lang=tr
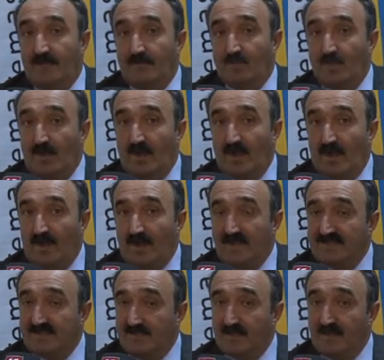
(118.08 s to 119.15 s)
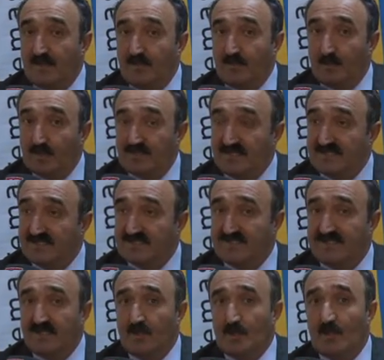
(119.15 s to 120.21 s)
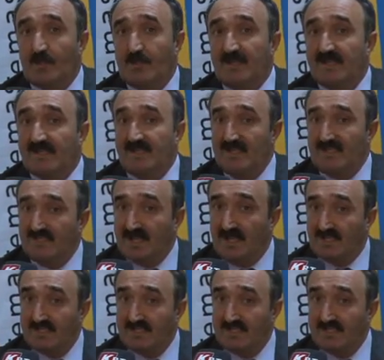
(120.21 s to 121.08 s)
Bu aynı zamanda proje açısından olabilir, iş